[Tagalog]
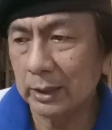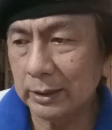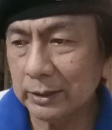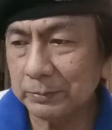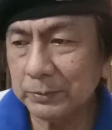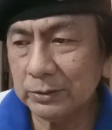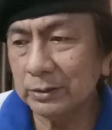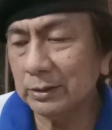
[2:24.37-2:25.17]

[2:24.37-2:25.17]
Ang hirap nun.